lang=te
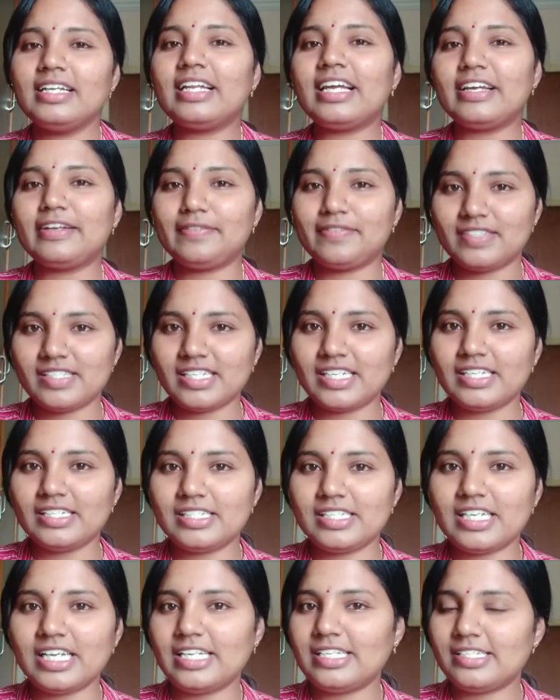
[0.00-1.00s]
లైఫ్ స్టైల్
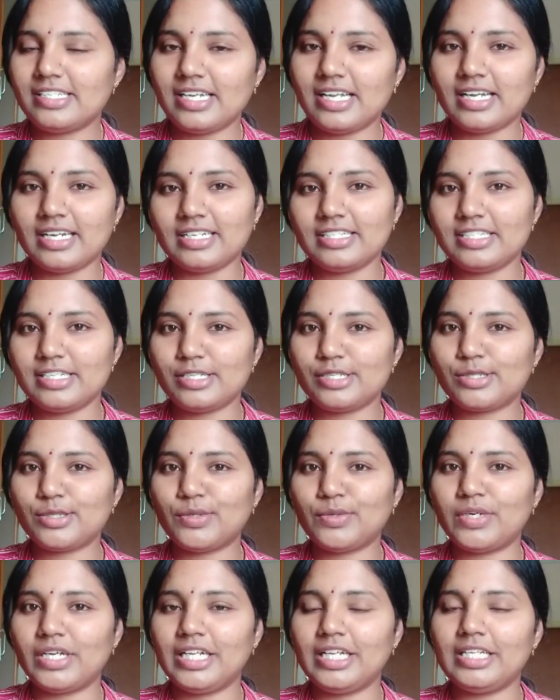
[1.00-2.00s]
చేంజ్ లాగా
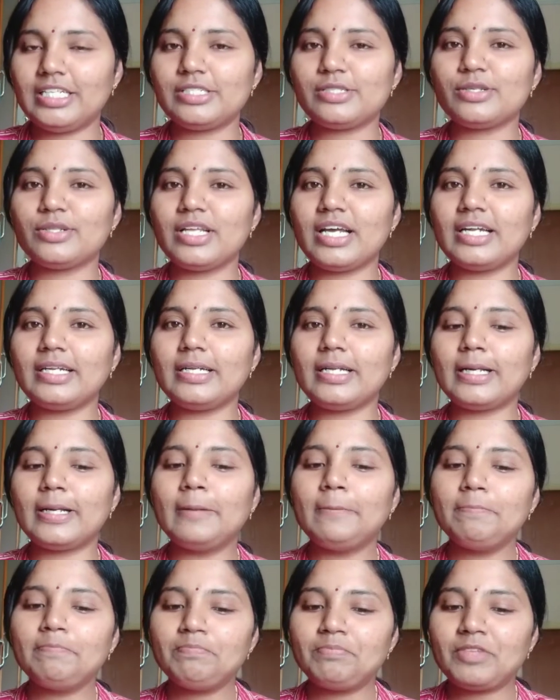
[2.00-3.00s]
చేసుకోవాలి సో దట్
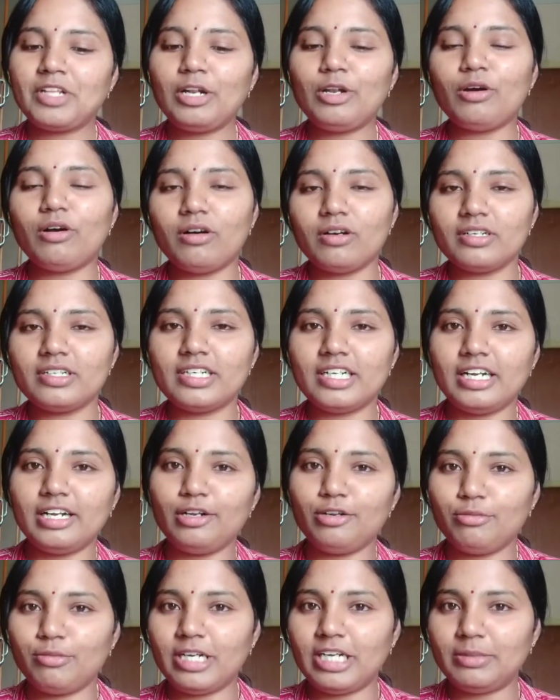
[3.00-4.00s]
లాంగ్
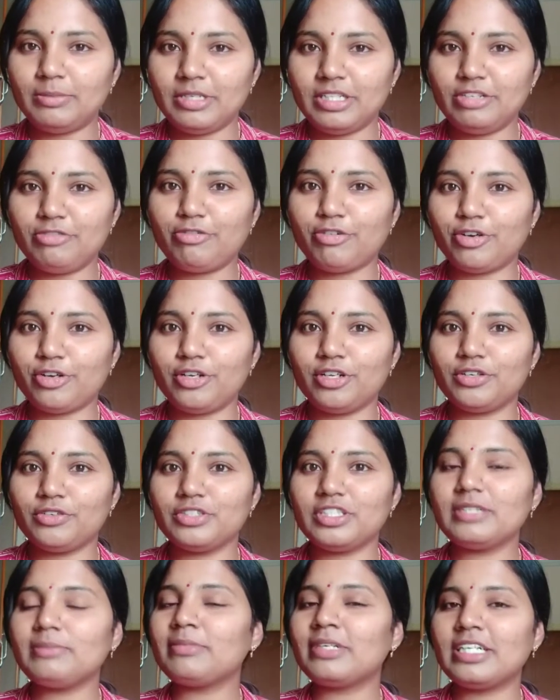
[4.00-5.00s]
రన్లో మనం ఇది ఫాలో
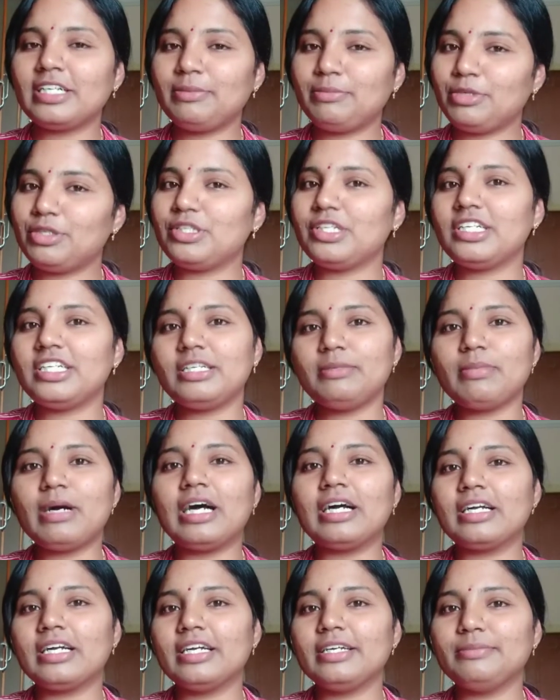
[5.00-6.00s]
అవుతే మన ఇమ్యూనిటీ
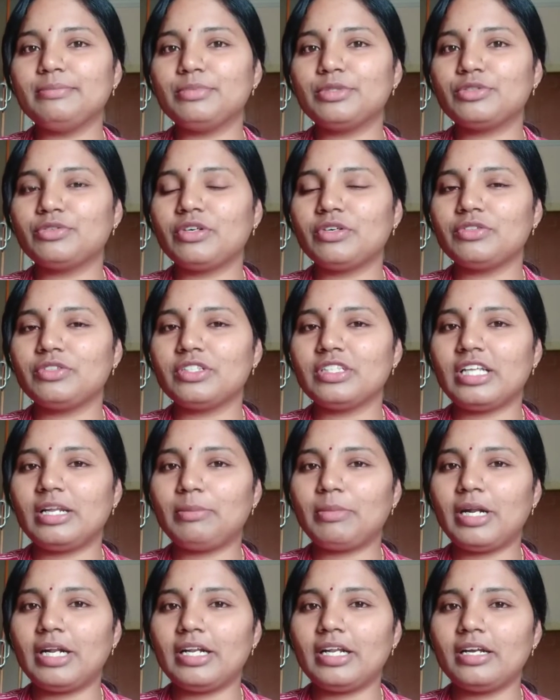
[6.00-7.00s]
బాగా ఇంప్రూవ్ అవుతుంది
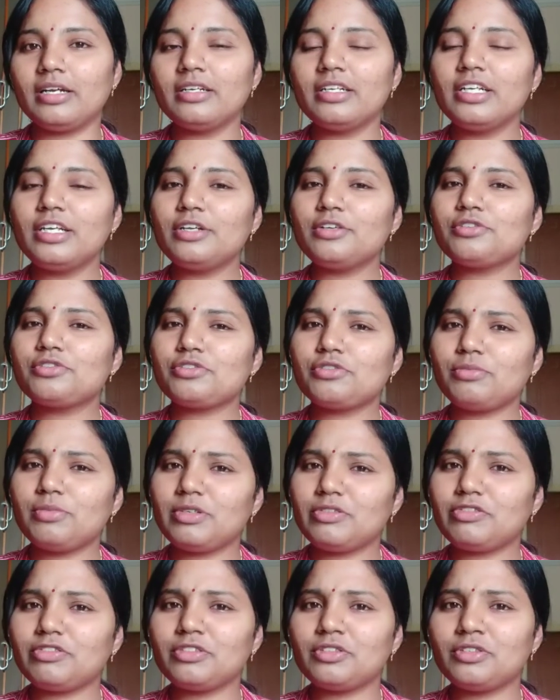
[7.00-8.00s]
అనమాట సో
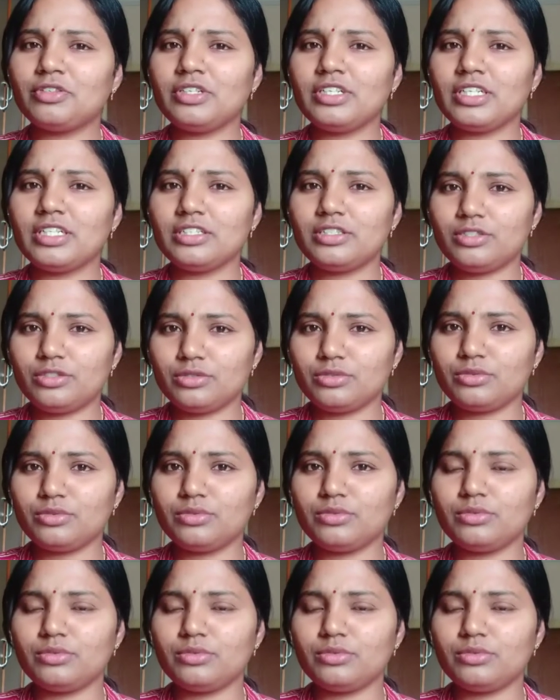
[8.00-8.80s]
బిఫోర్ గోయింగ్ టు